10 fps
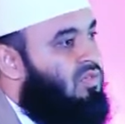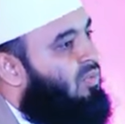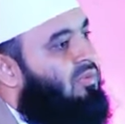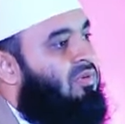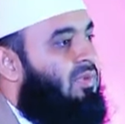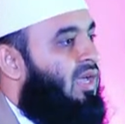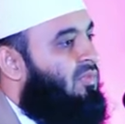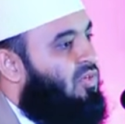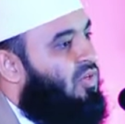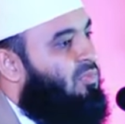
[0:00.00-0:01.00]
সবাই বলবে হ্যাঁ
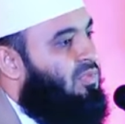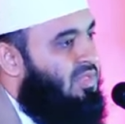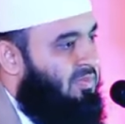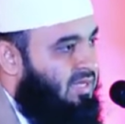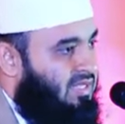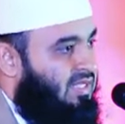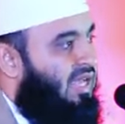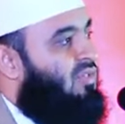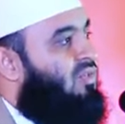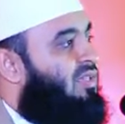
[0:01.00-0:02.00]
আমরা সব বুঝে পেয়েছি
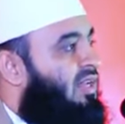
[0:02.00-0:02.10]
একজন